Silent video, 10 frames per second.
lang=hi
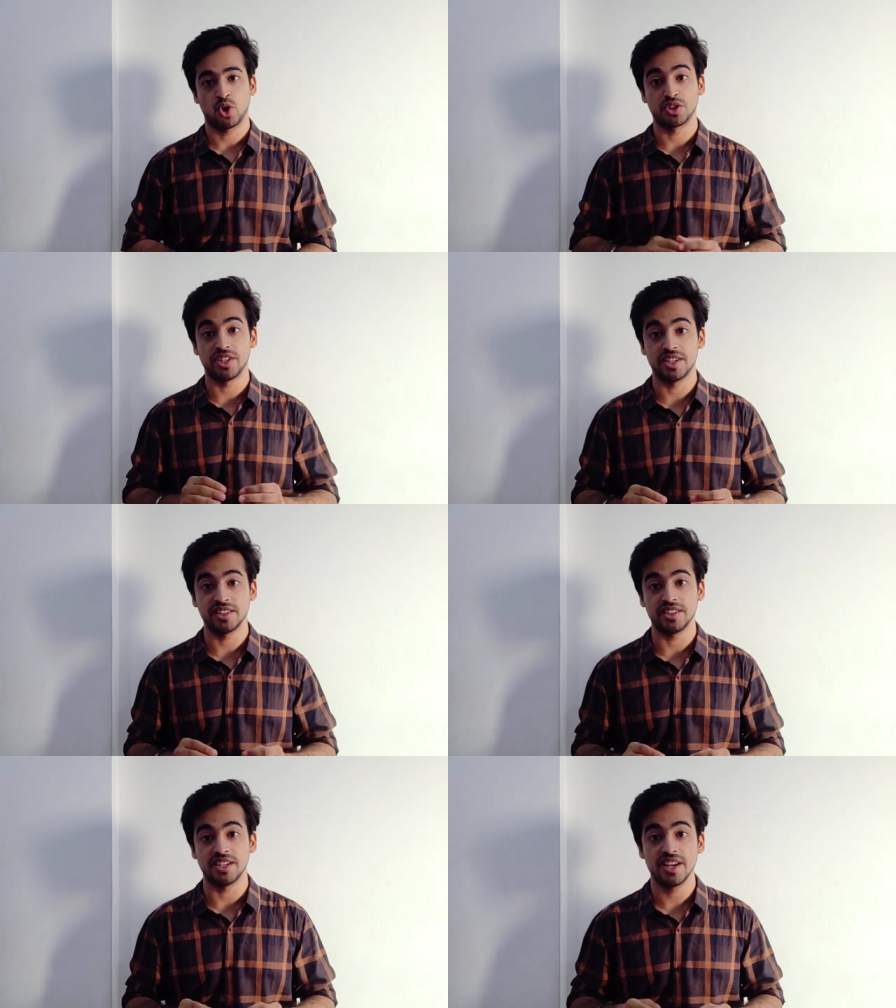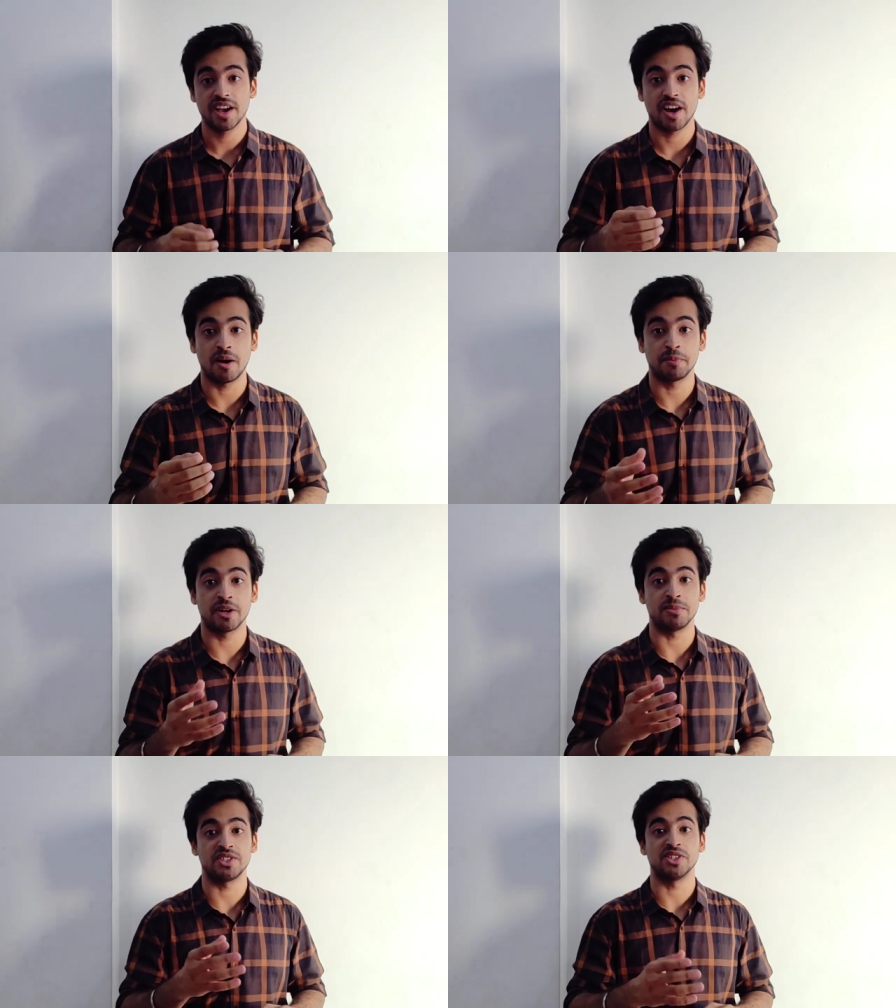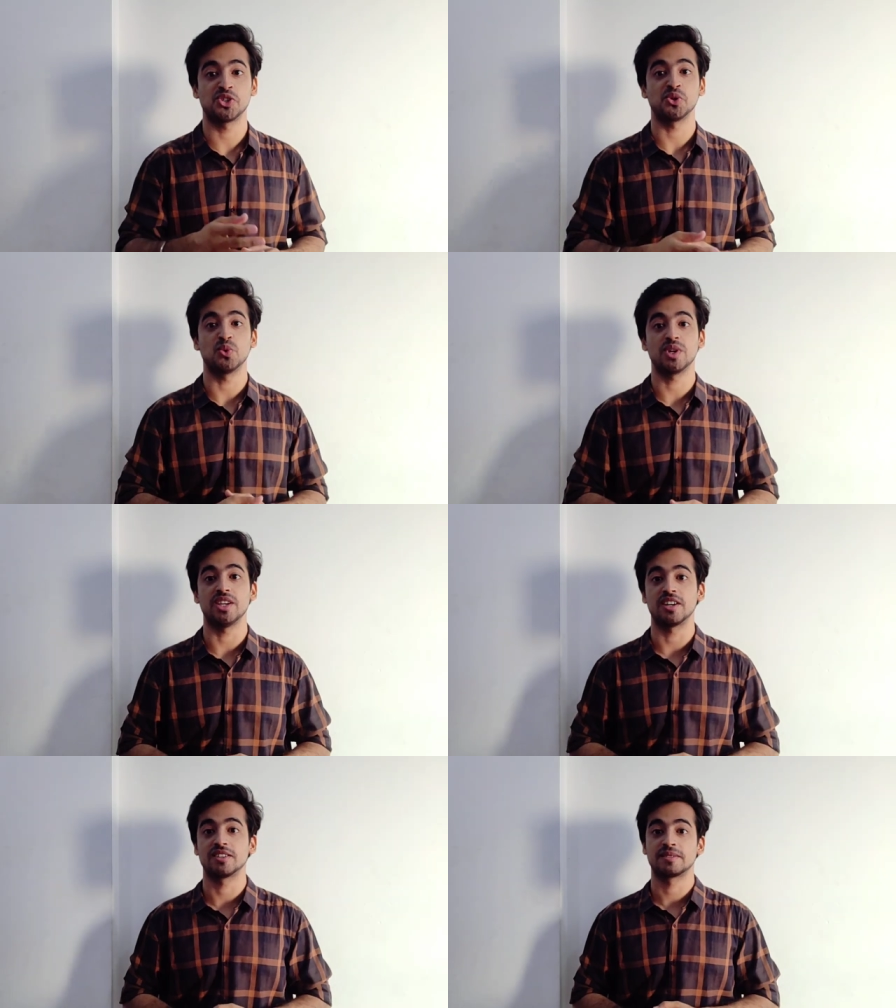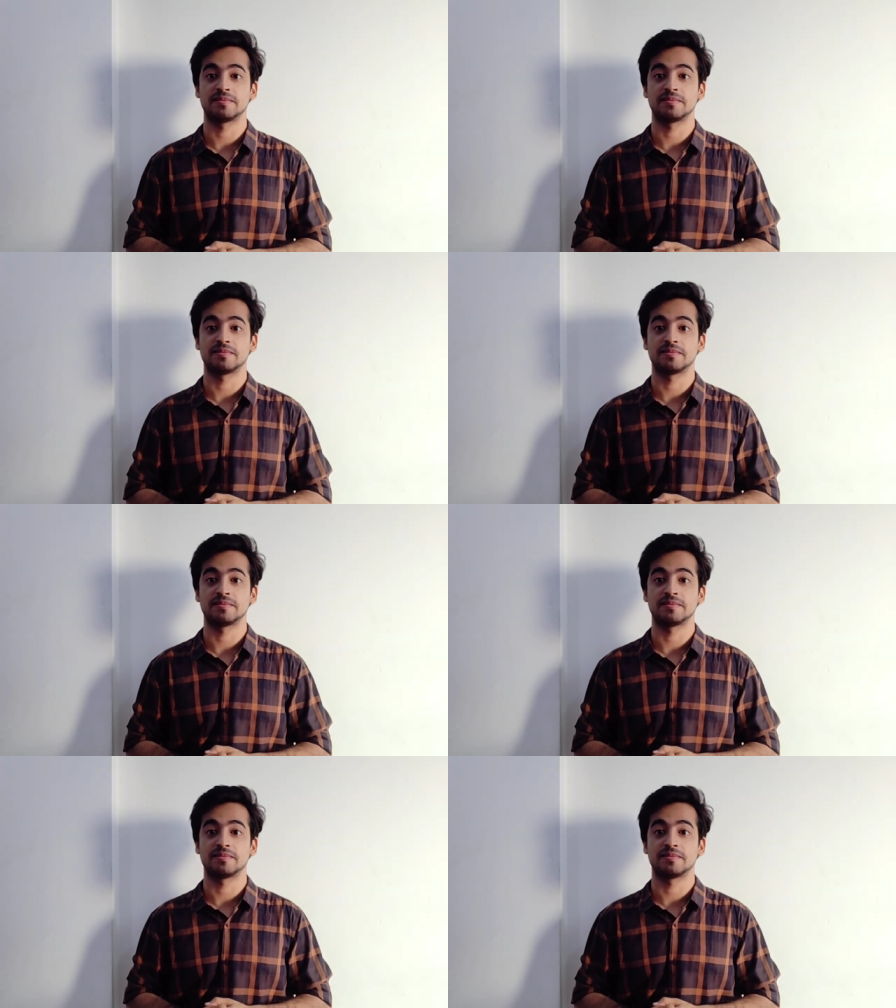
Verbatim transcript: और धीरे धीरे अपना बिजनेस शुरू किया